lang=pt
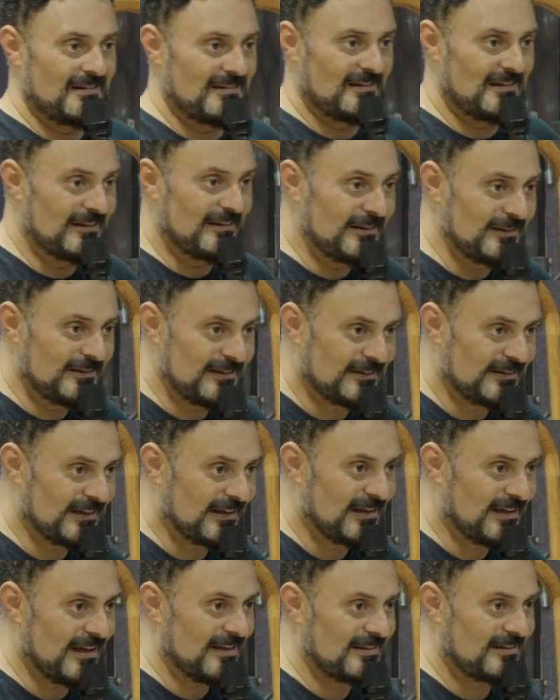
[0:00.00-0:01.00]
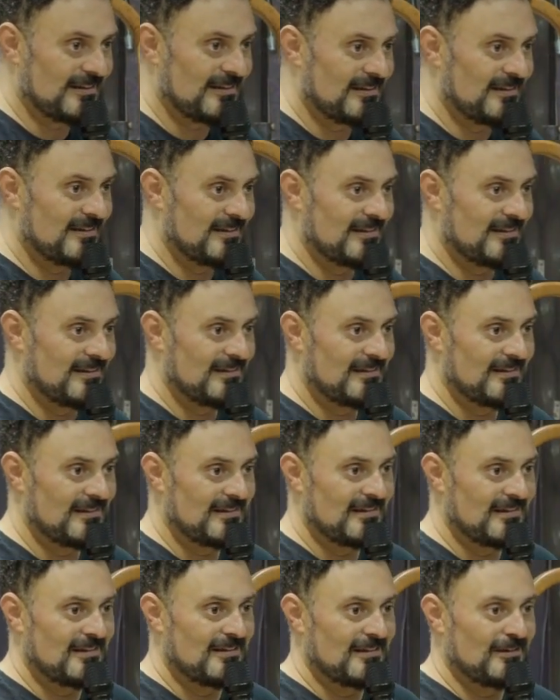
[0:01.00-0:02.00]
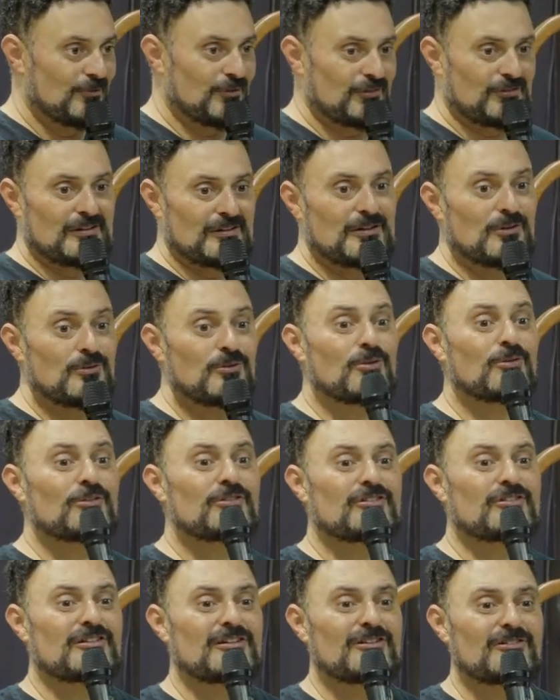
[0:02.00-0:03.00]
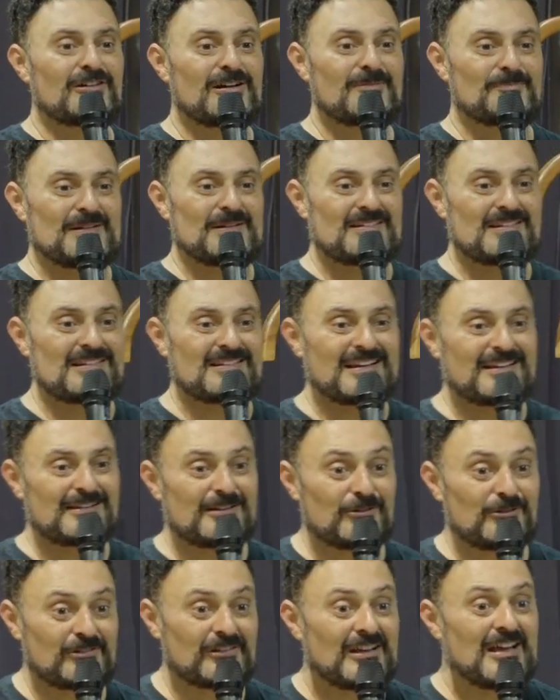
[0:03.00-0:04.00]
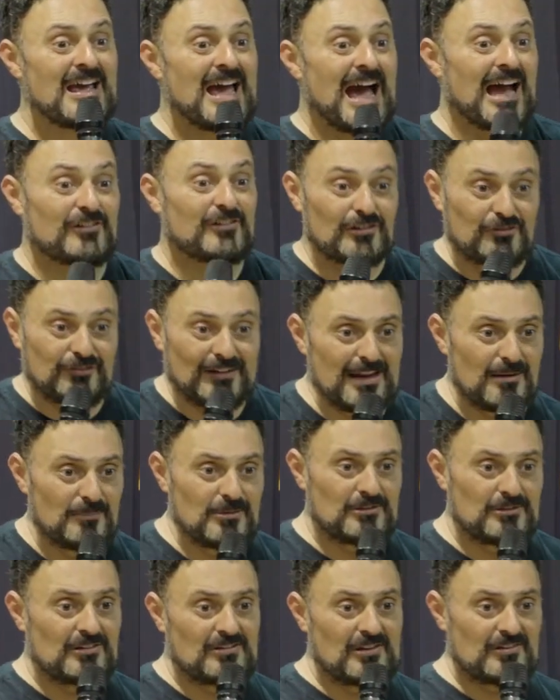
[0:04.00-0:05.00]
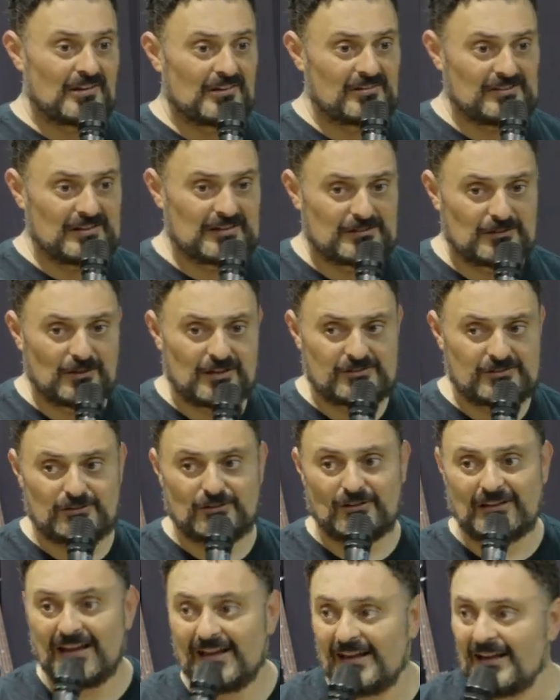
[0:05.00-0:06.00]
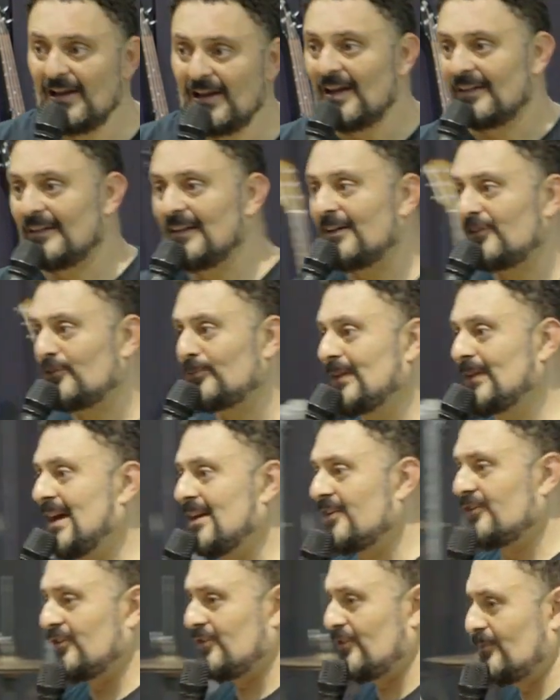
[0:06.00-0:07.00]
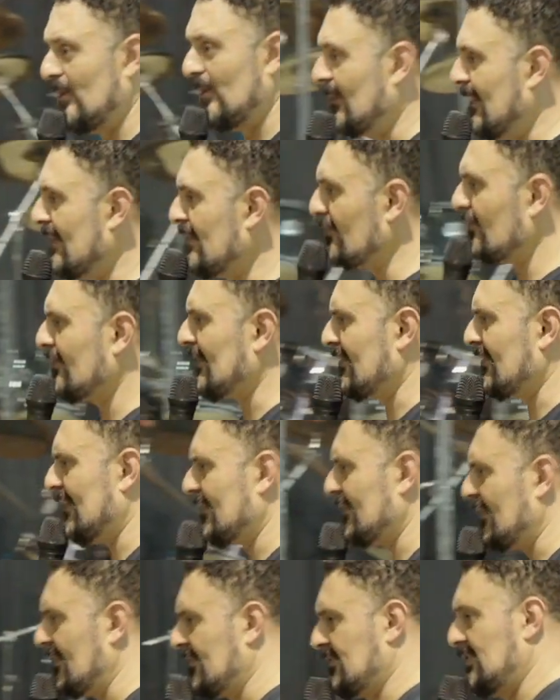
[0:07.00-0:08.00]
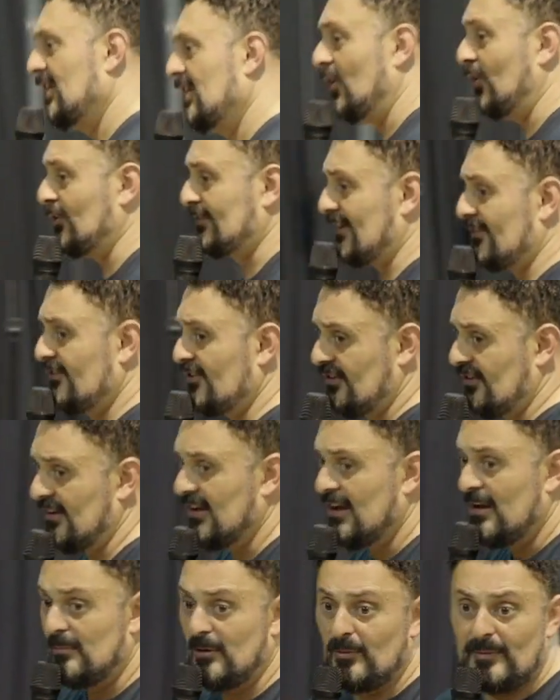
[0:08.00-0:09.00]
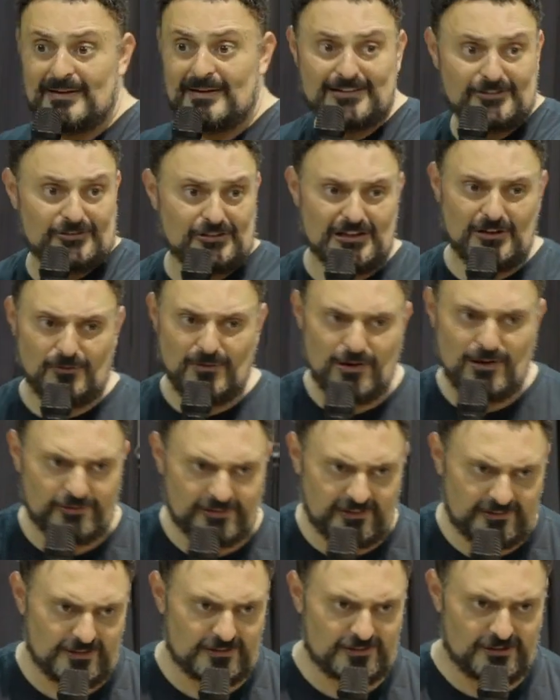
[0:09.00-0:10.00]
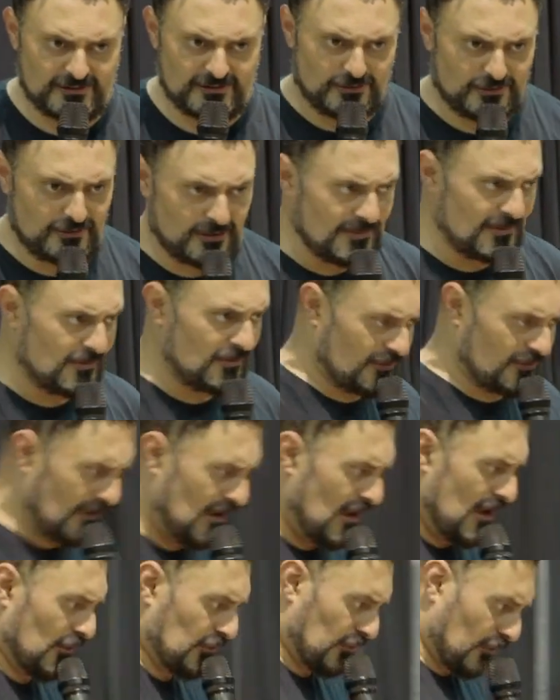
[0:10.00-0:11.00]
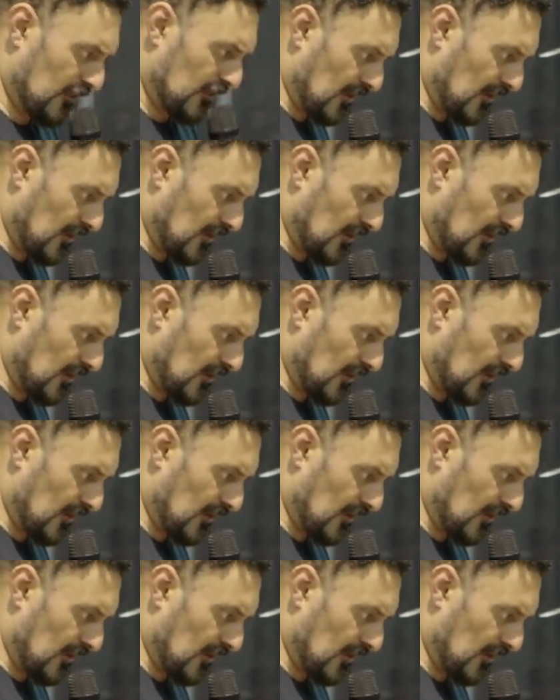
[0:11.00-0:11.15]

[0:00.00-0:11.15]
e líder da casa, você não conseguiu representar Deus. A gente fala muito em ser sacerdote do lar. Daí as mulheres dizem, meu marido é um sacerdote. Outras dizem, meu marido não é o sacerdote. Os homens dizem, eu sou o